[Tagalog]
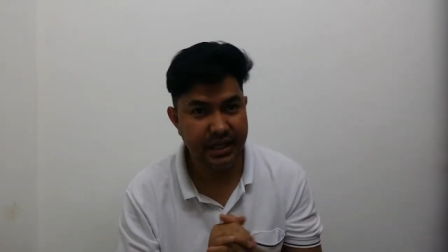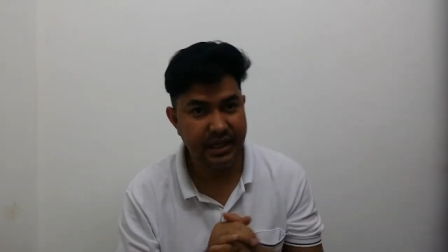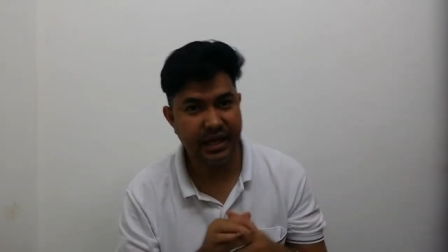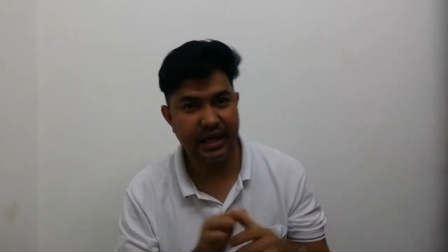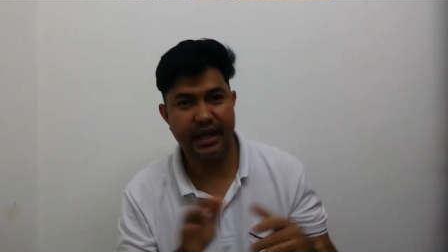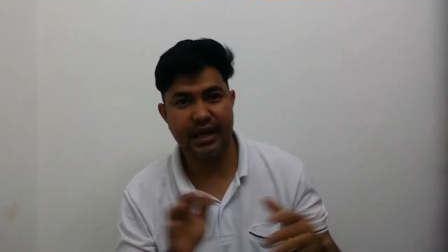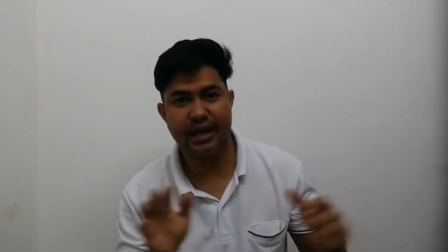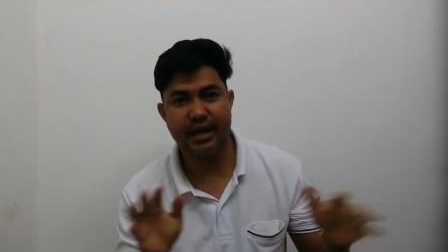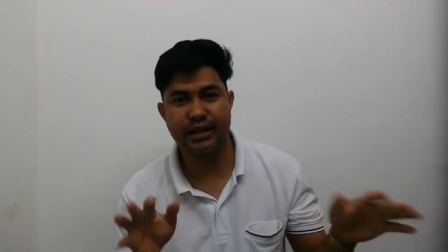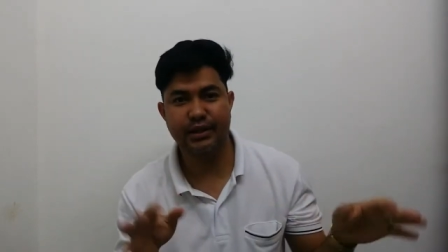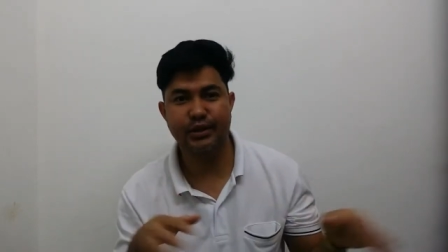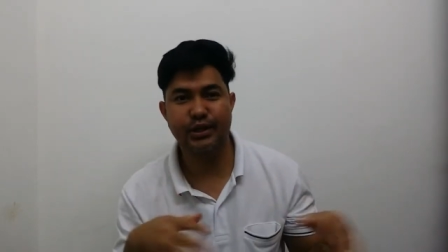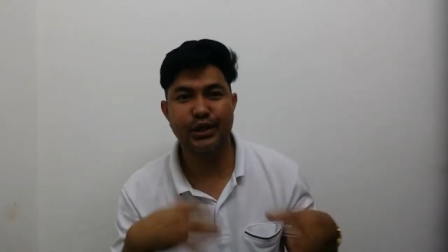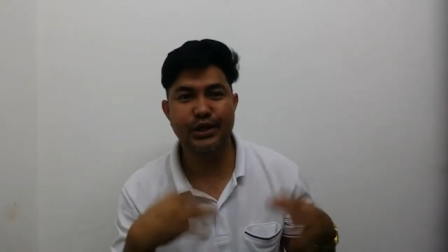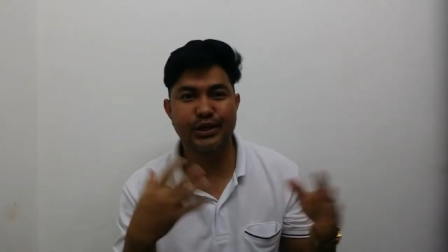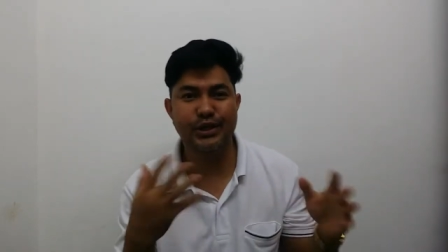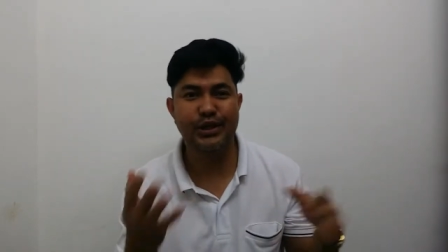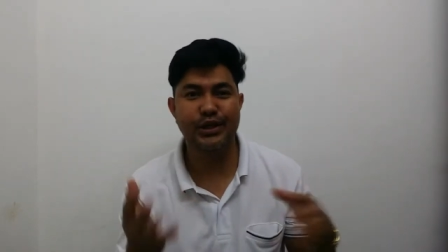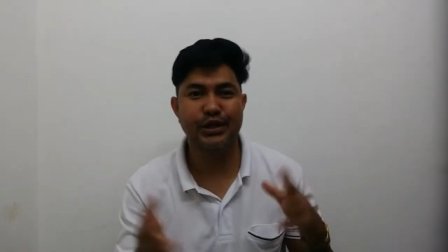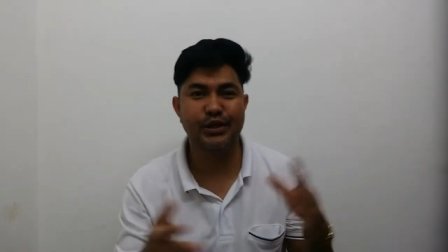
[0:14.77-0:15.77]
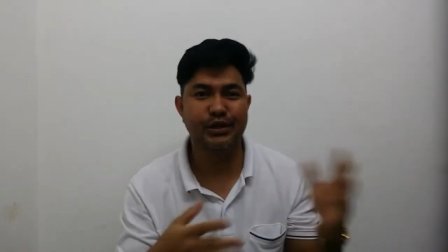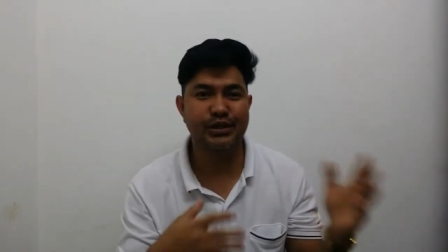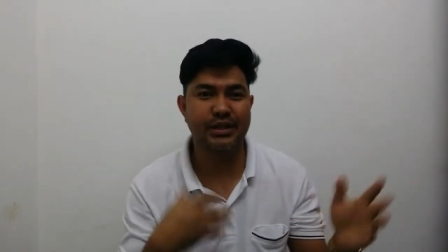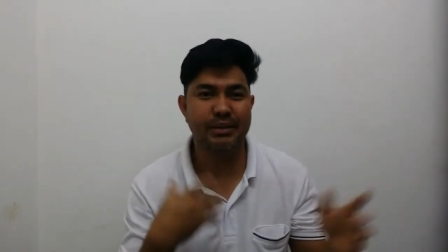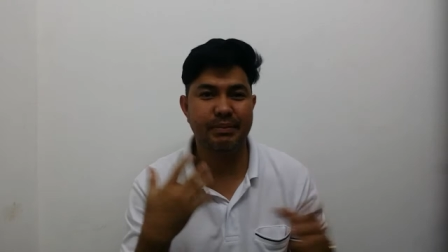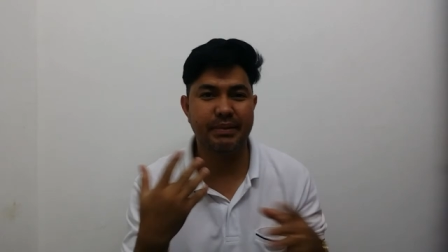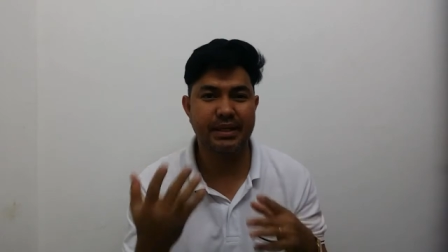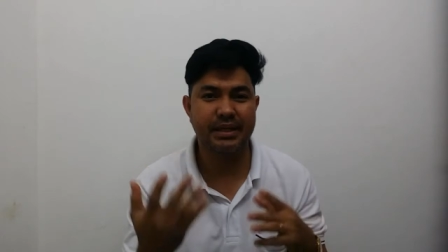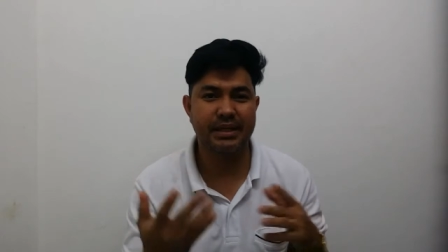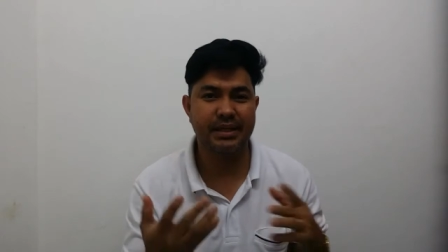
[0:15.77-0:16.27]
And tuloy-tuloy ako
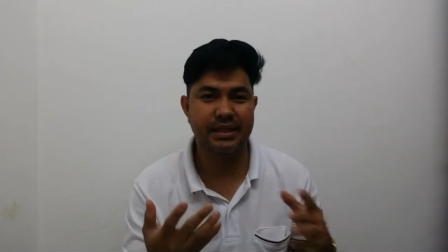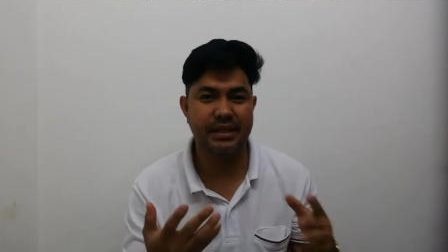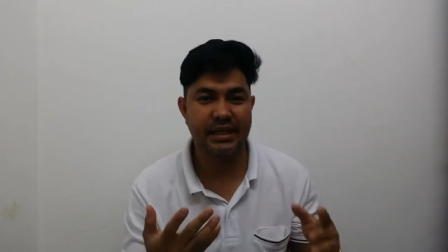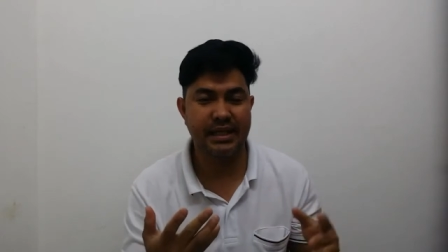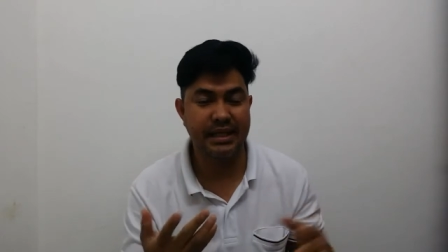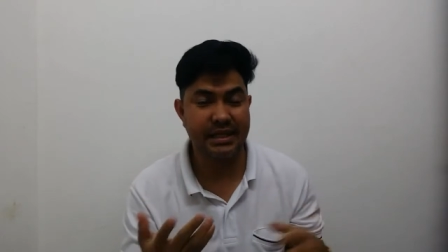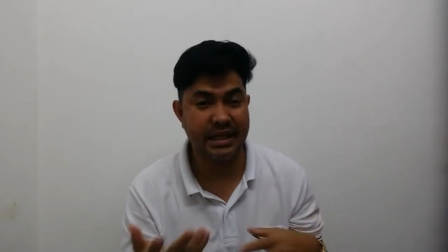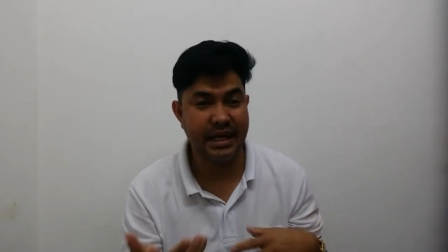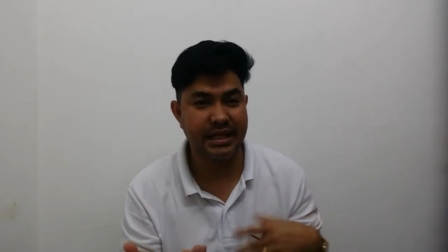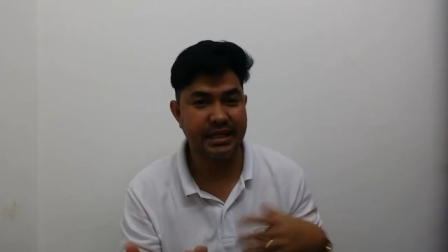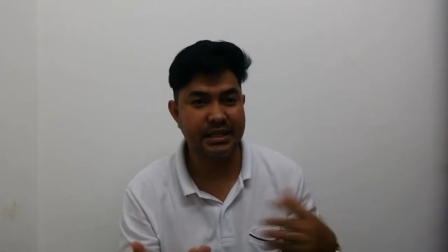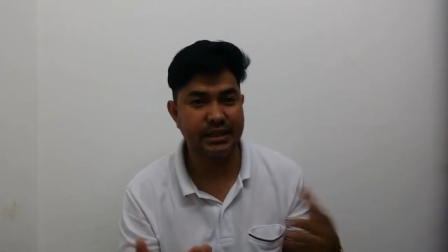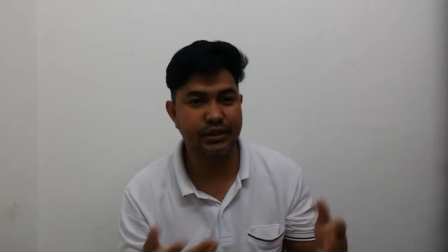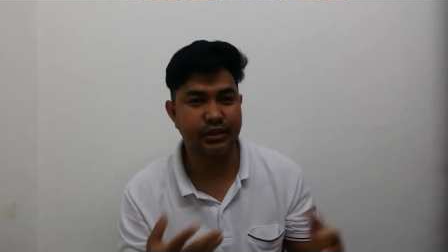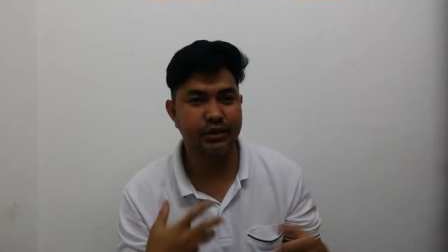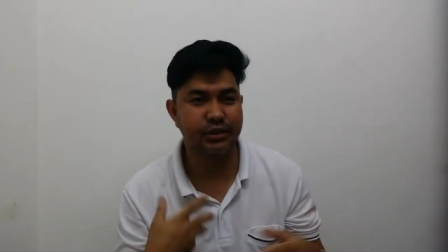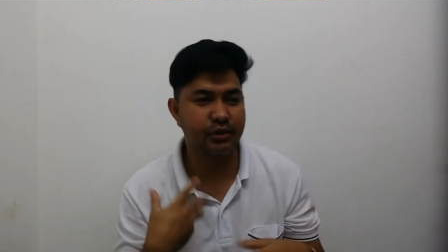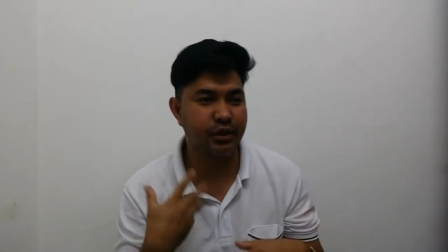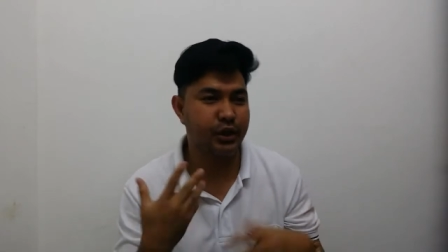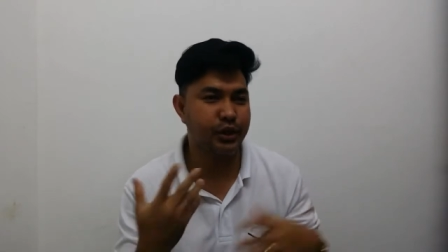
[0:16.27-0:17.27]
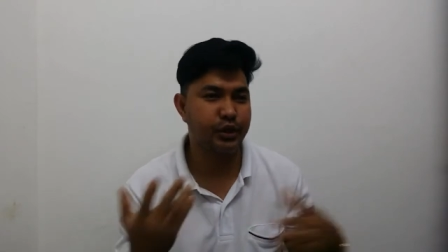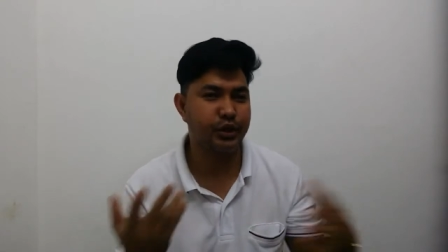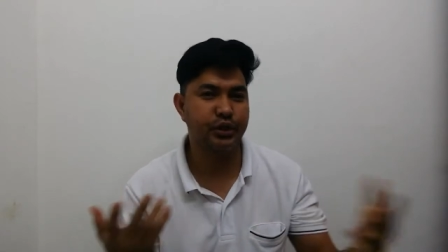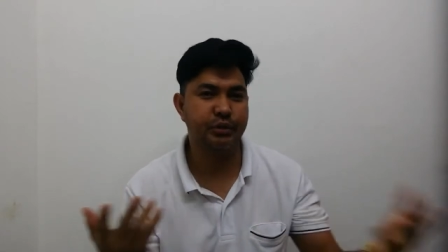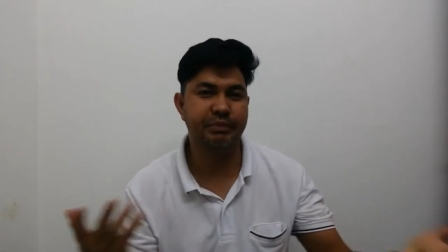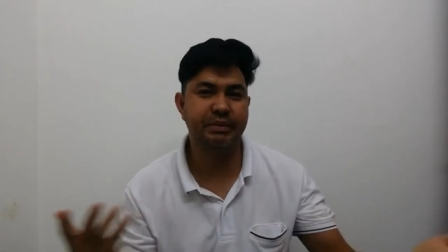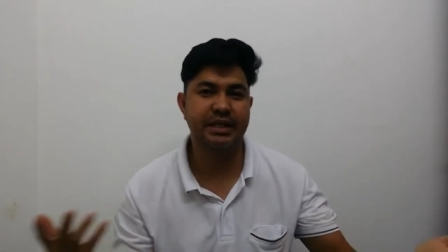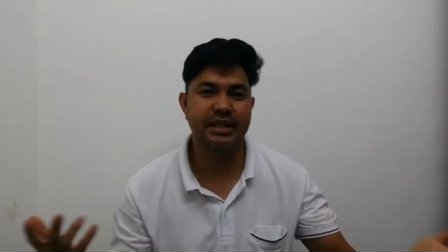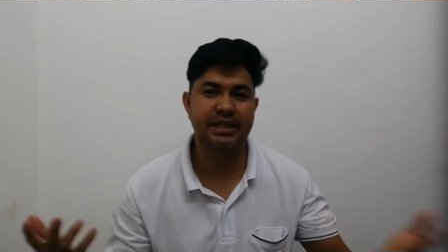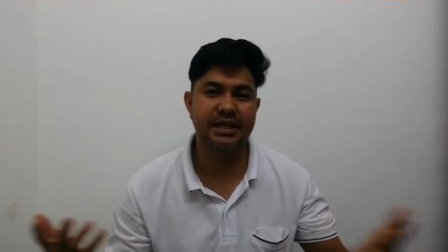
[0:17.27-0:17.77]
sa pagsasalita dito kung ano
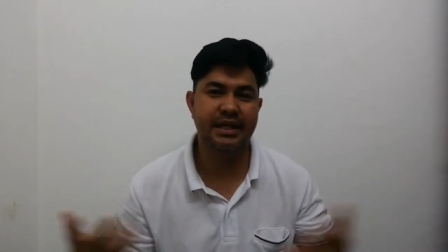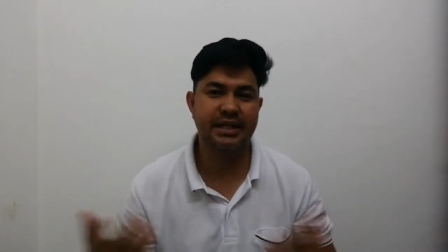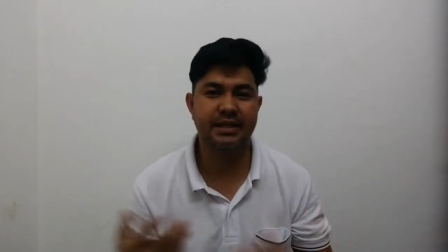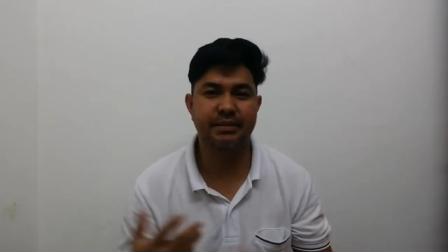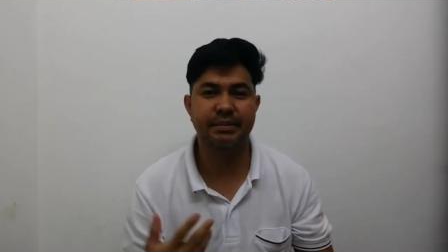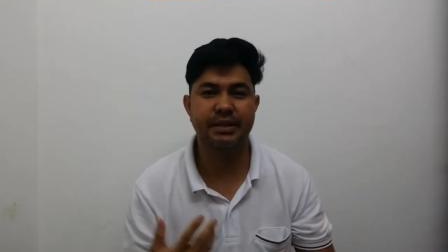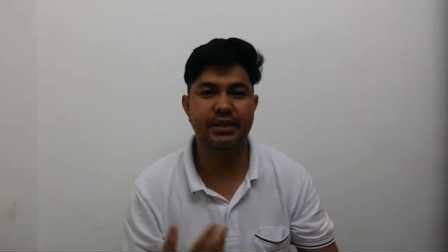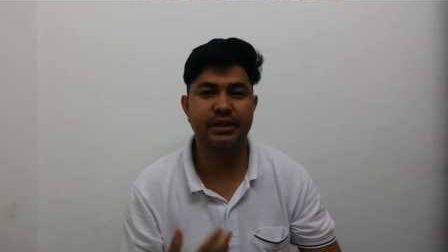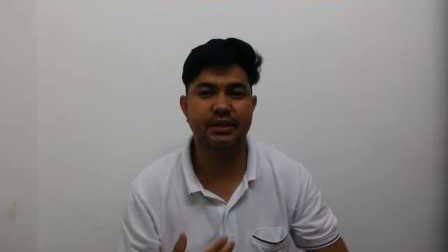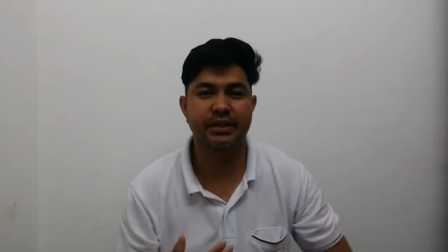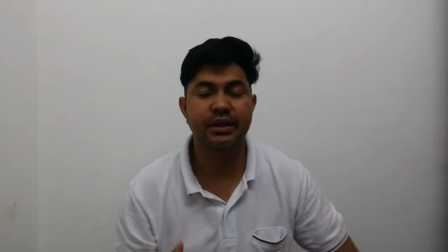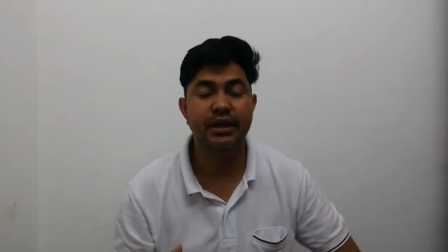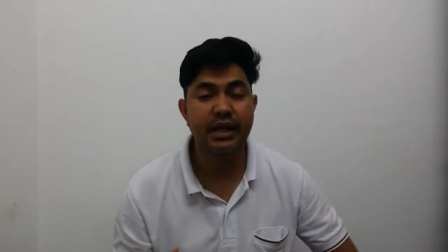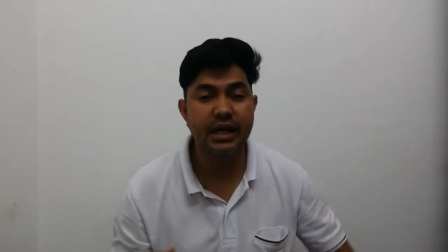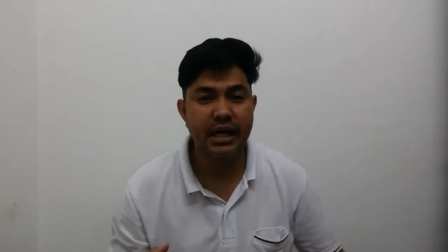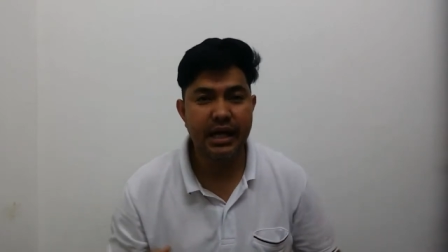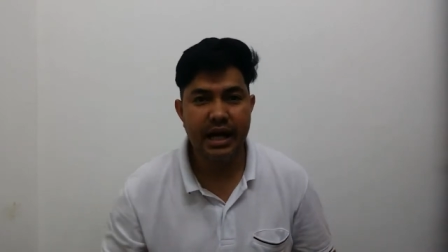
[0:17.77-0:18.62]
yung pinagsasabi ko.